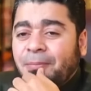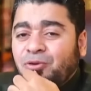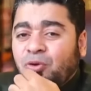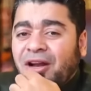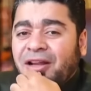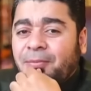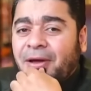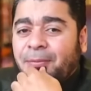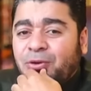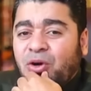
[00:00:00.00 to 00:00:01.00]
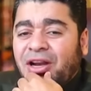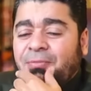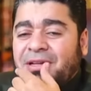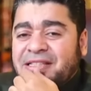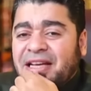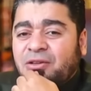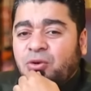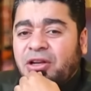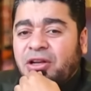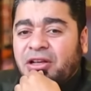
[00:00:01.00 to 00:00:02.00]
طب بس انت تدخل مسائل
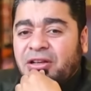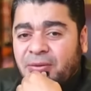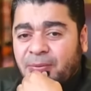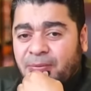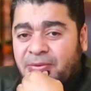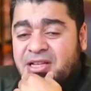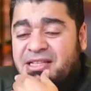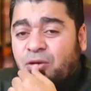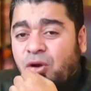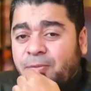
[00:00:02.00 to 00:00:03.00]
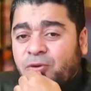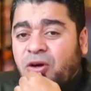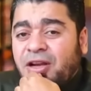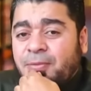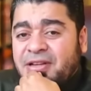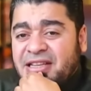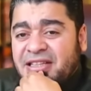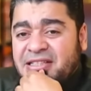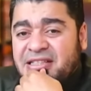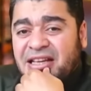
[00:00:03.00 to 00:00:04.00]
شرعيه تعطيك جواب سيد وليد بتقلد من
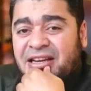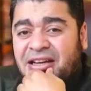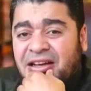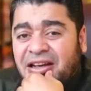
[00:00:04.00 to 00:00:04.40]
سيد السيستاني؟